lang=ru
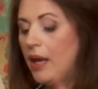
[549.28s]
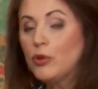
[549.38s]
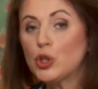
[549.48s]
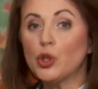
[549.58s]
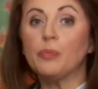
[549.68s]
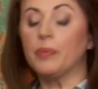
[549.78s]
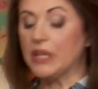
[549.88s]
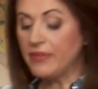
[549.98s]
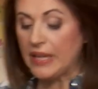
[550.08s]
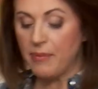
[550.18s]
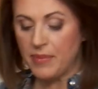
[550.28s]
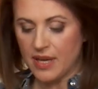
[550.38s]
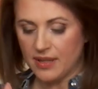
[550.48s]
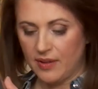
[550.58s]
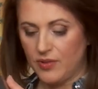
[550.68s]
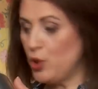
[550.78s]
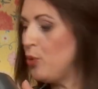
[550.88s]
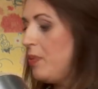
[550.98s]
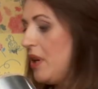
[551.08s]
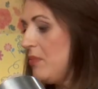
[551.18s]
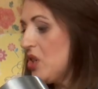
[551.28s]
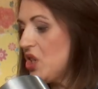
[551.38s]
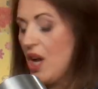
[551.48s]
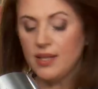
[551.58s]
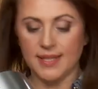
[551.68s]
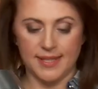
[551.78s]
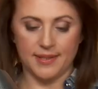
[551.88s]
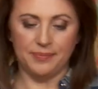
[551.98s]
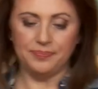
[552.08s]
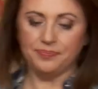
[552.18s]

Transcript: И вот чтобы равномерно все перемешалось,